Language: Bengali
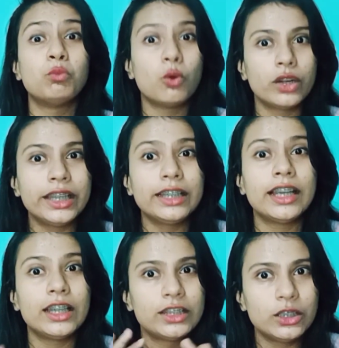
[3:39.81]
বোরিং
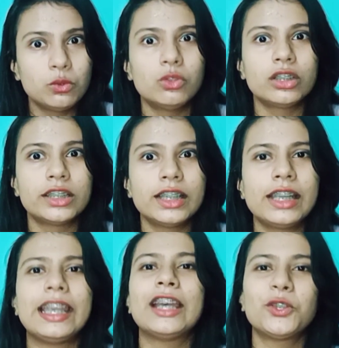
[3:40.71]
এই দিনগুলোতে
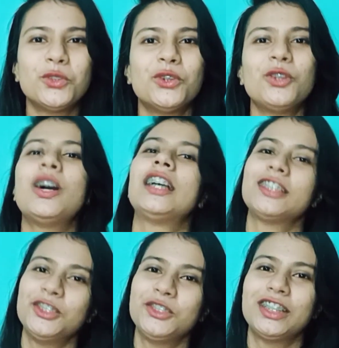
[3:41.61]
একটু হলেও
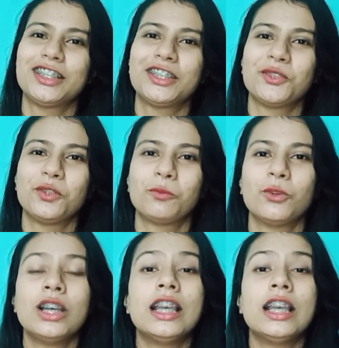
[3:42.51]
হাসানোর চেষ্টা করব।